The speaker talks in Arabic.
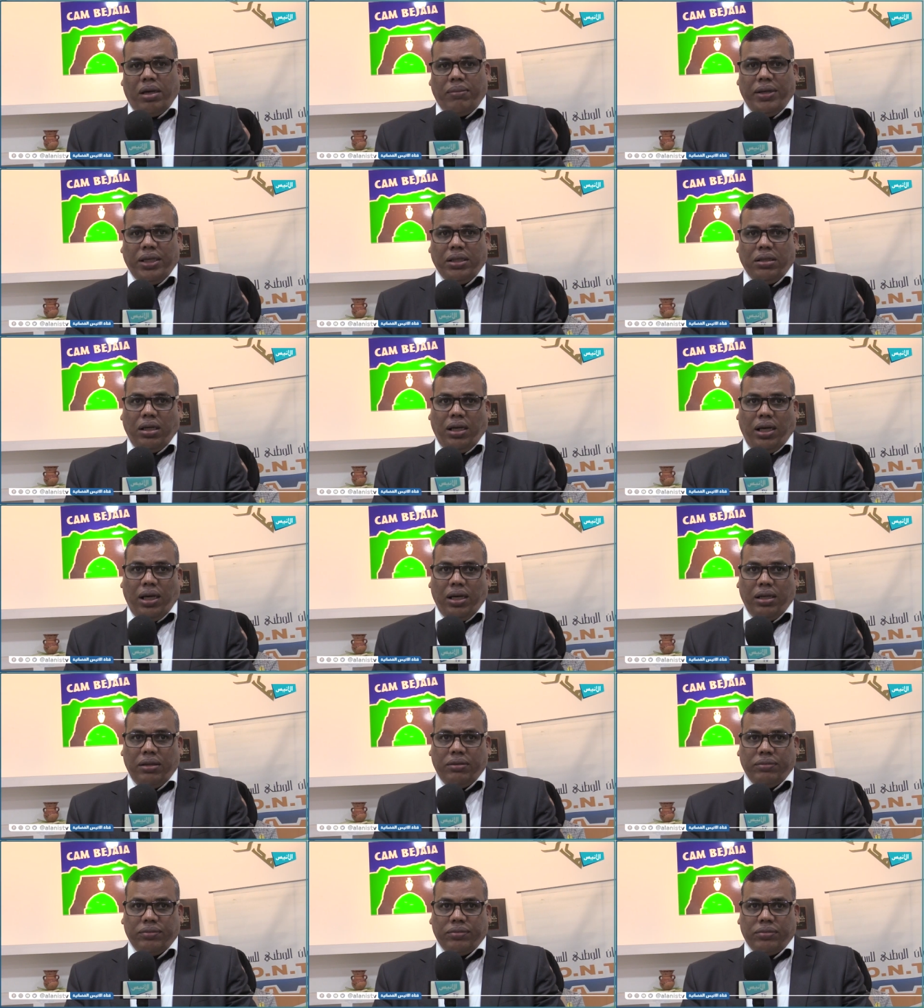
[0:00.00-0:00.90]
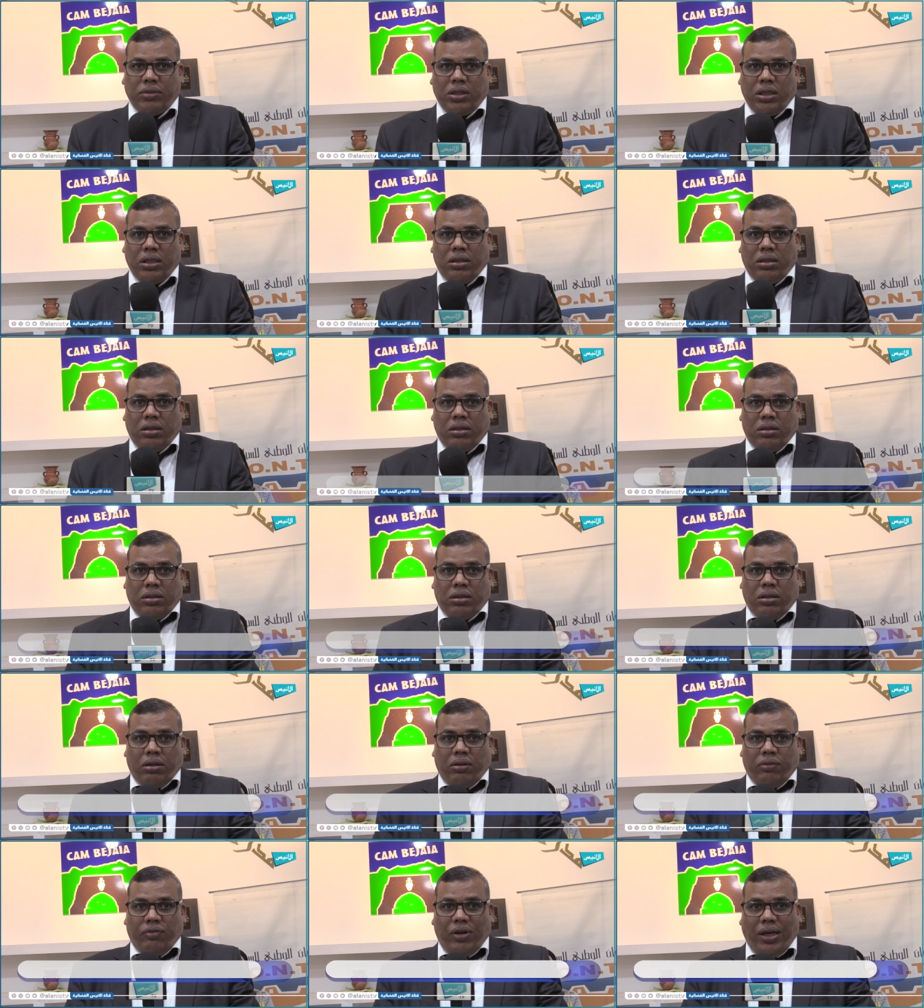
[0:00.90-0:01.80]
طبيعة الحال
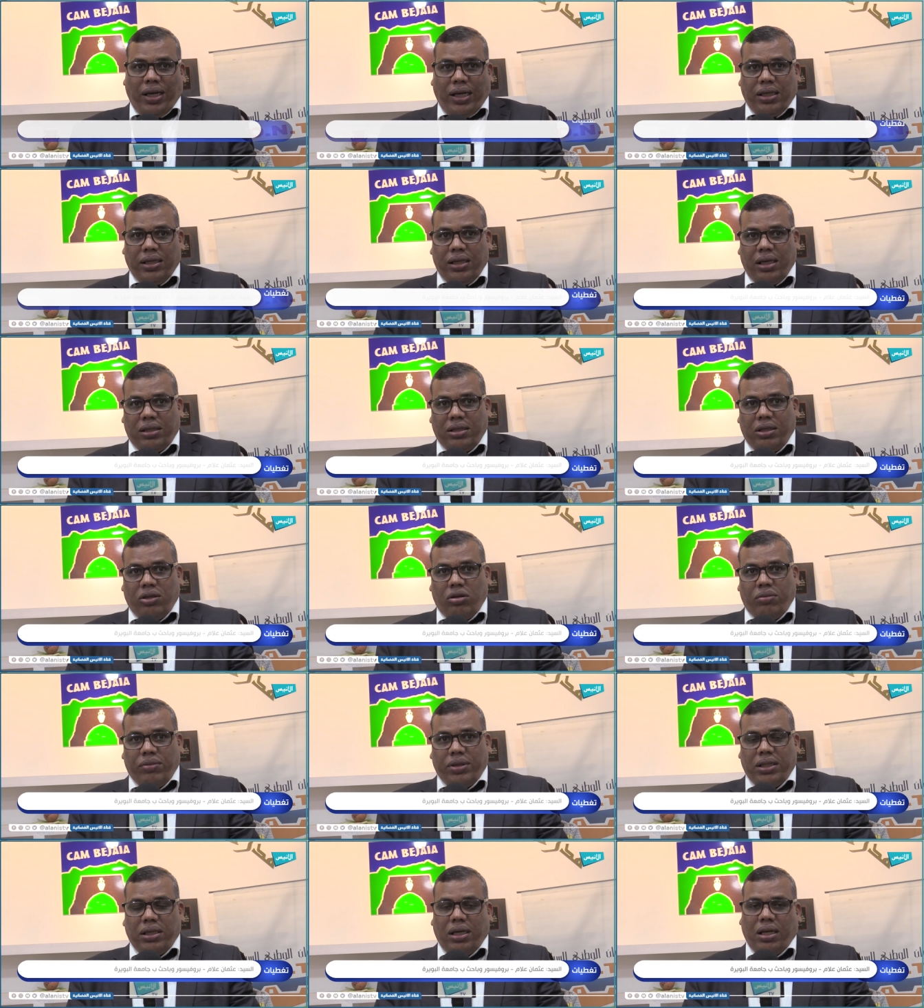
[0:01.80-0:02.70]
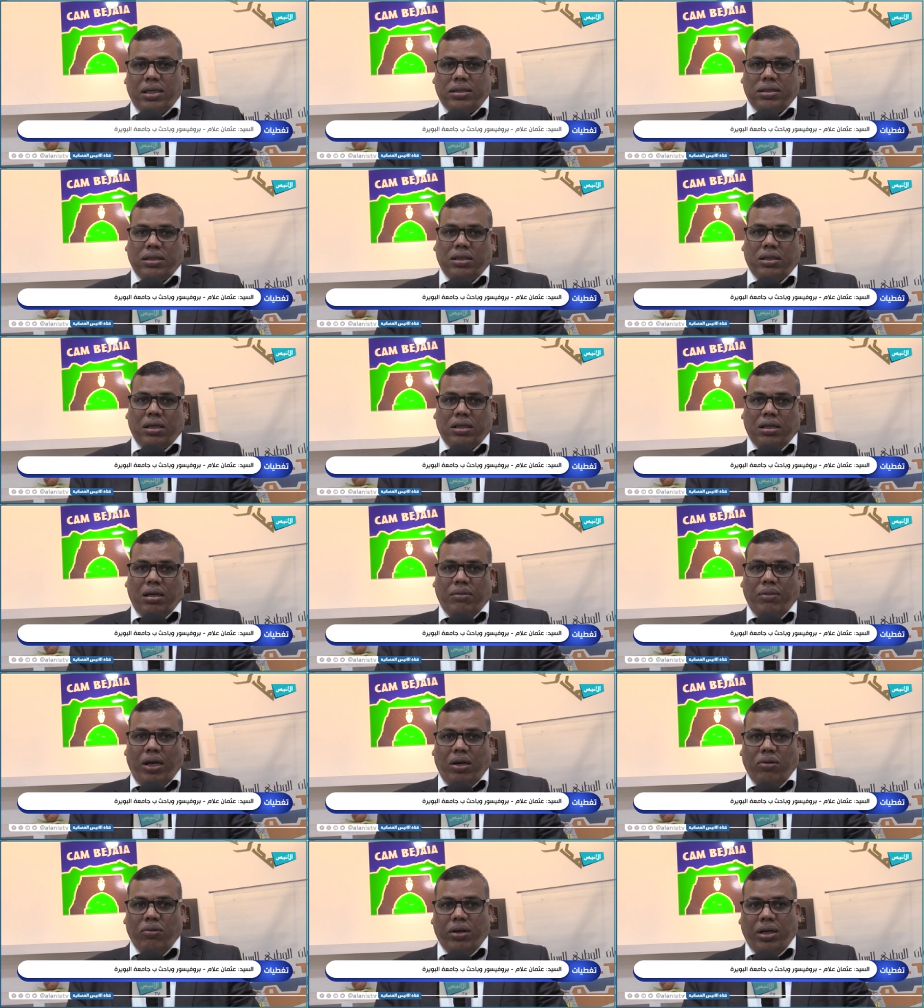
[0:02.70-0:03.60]
فعاليات اليوم الدراسي
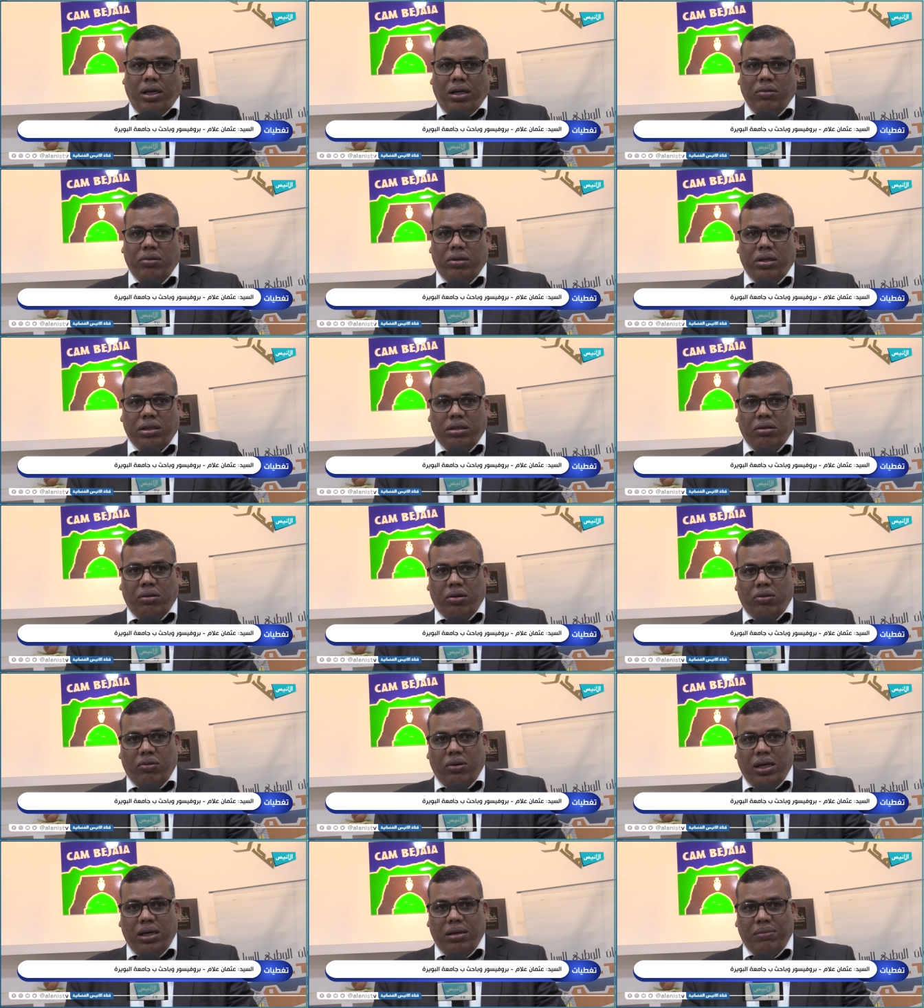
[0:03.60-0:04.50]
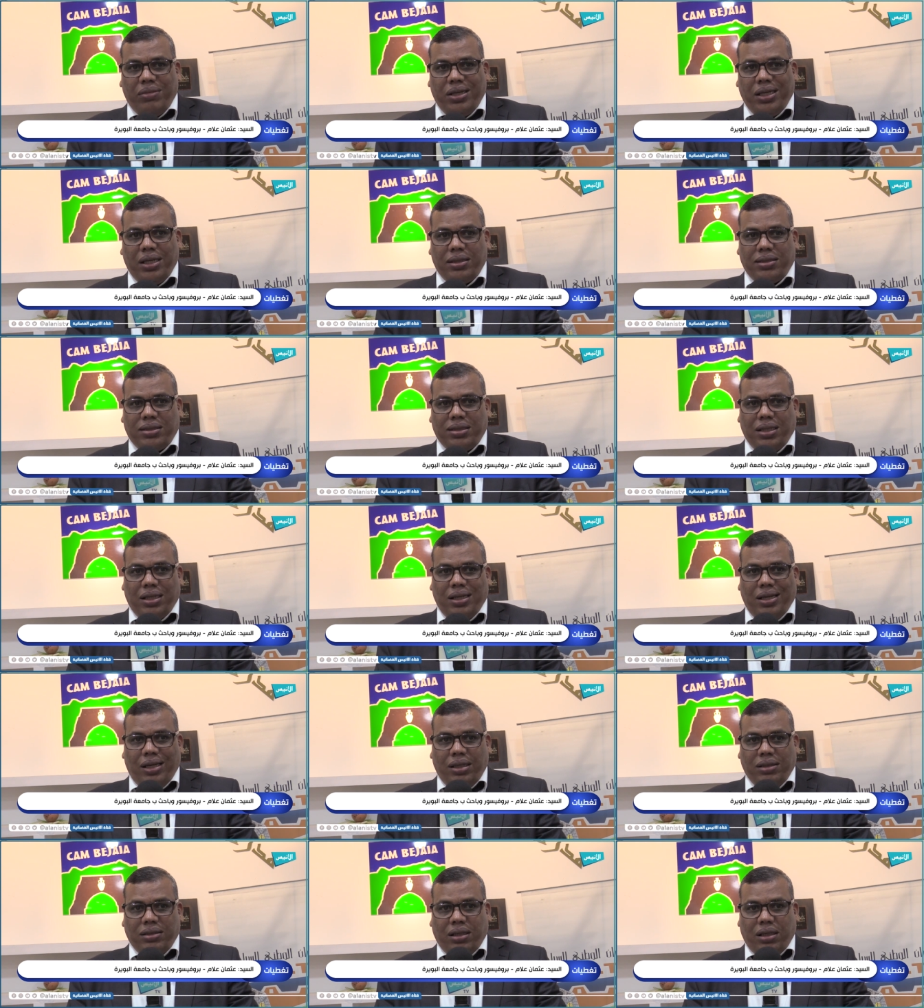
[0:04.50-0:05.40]
تتمحور حول دور وأهمية
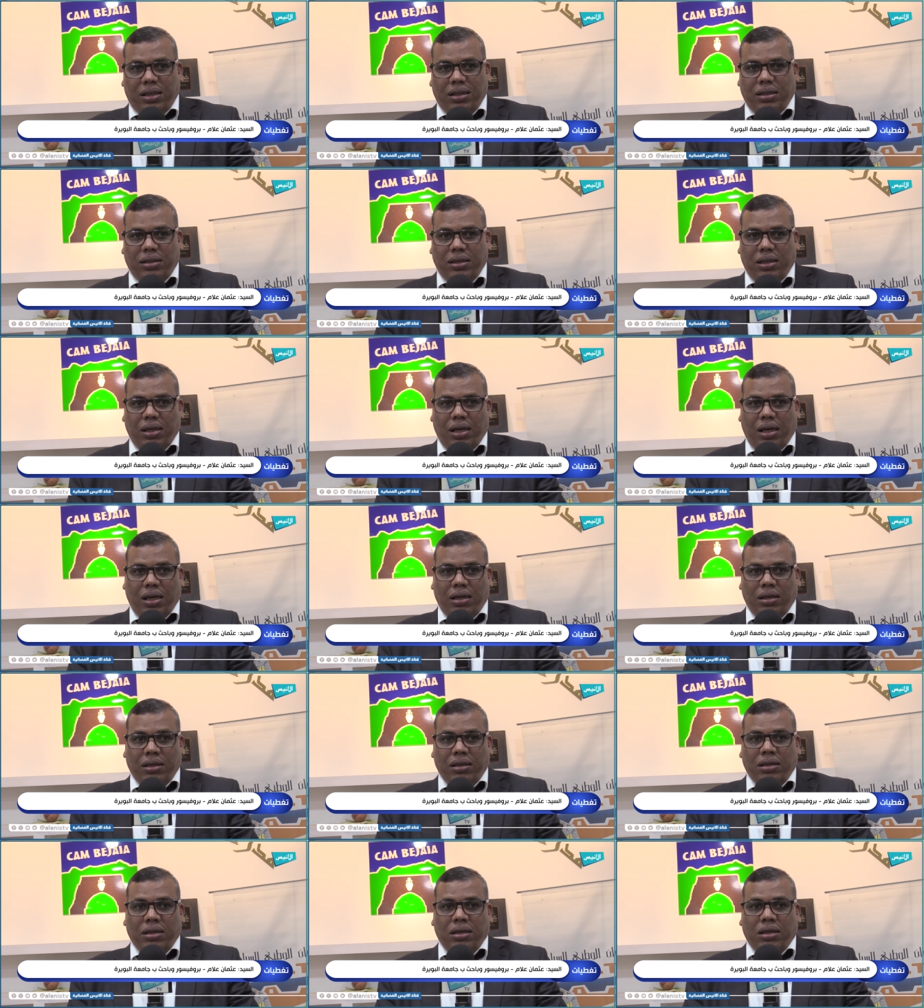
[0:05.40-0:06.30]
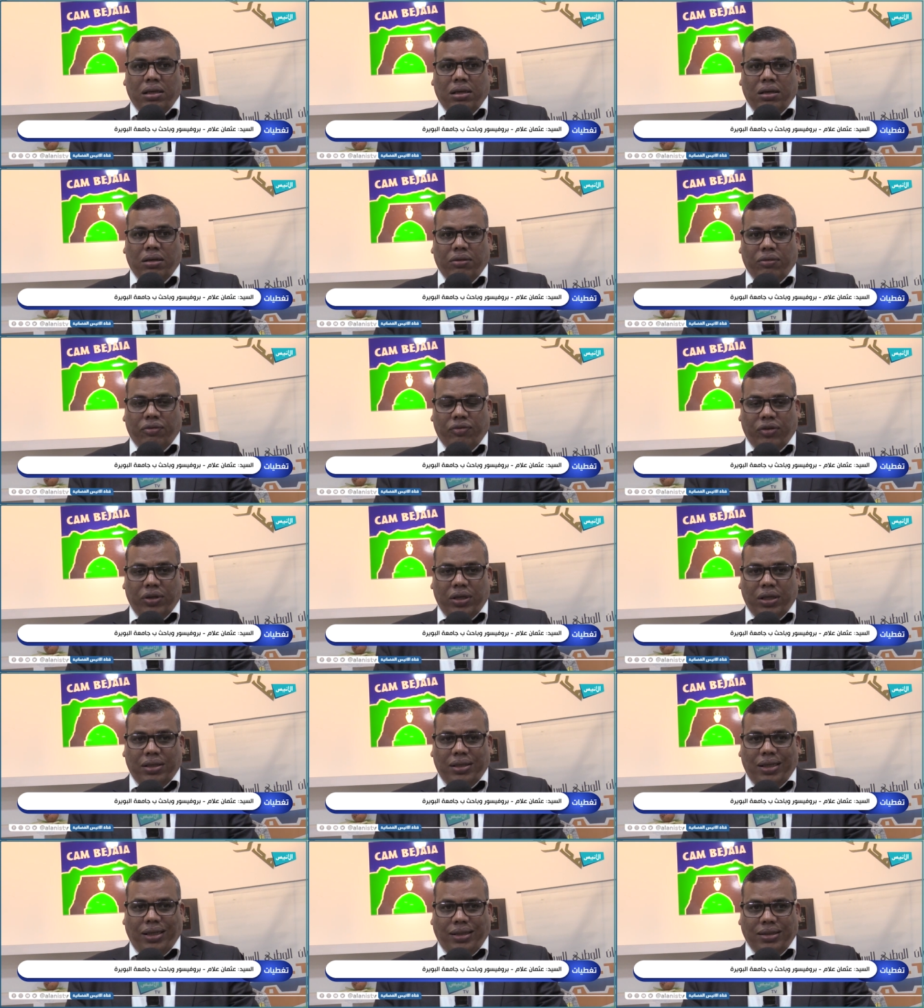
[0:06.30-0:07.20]
الصناعة التقليدية في
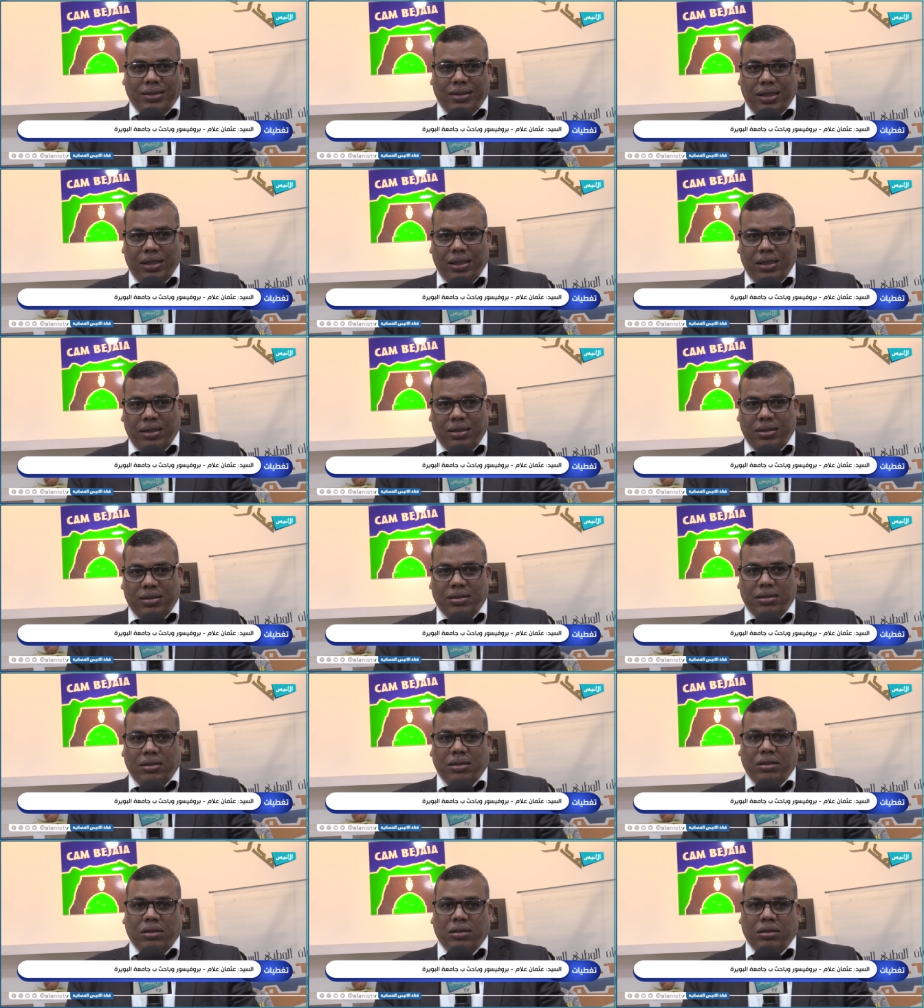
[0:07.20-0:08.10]
تعزيز